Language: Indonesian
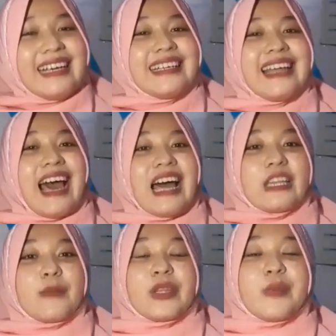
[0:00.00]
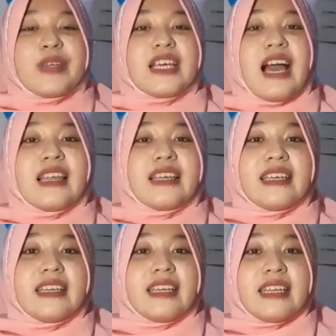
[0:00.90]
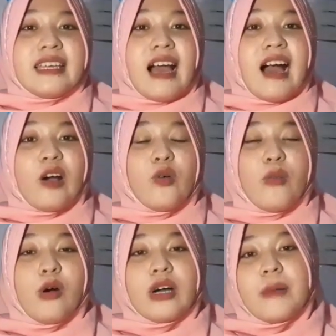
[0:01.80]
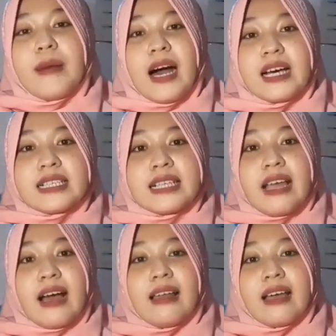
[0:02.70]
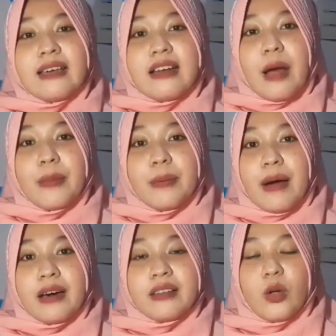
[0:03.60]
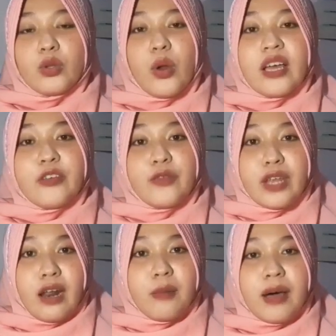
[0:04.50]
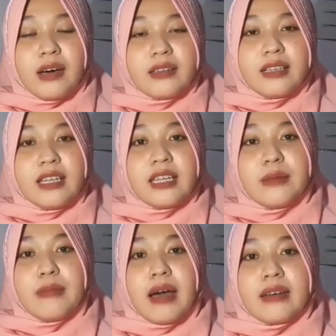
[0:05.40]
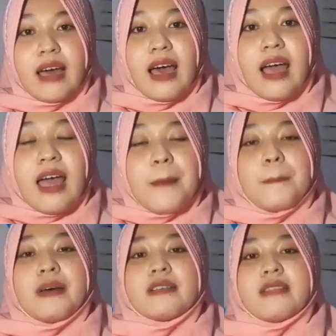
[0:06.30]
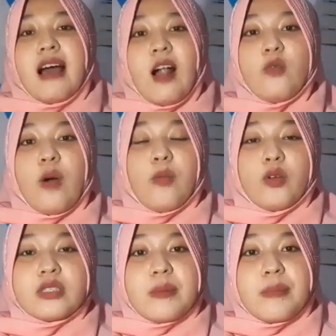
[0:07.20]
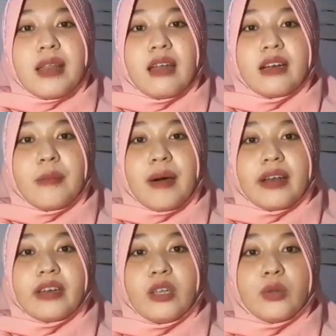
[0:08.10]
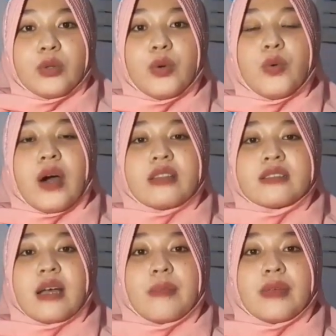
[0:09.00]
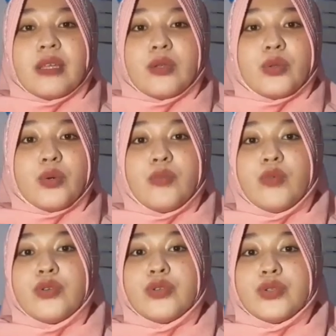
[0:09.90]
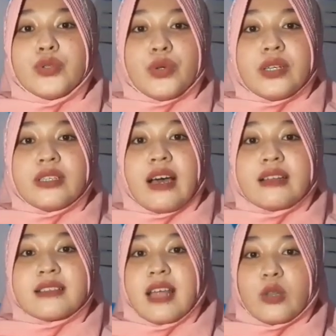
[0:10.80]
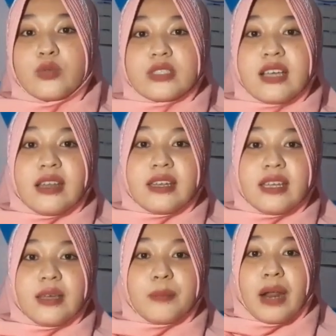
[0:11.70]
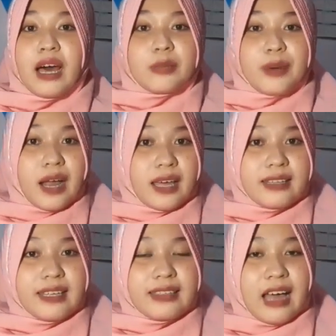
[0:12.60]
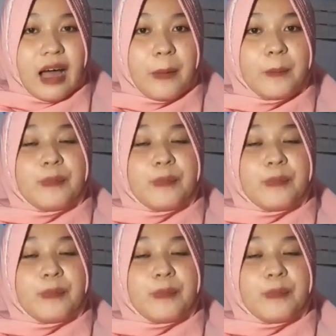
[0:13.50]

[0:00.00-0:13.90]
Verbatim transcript: Nah teman-teman kali ini aku mau ngebahas yang lagi rame banget atau lagi viral banget nih Dimana pas tanggal 29 kemarin itu WhatsApp itu muncul dengan statusnya di perangkat-perangkat kita